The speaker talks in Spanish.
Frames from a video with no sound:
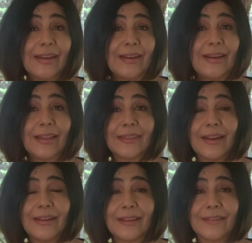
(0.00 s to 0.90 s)

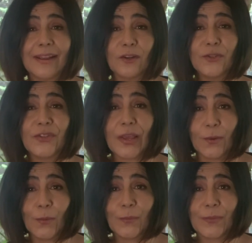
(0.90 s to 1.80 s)
el tercer
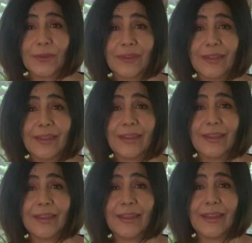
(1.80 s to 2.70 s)
consejo
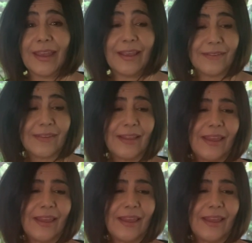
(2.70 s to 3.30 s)
es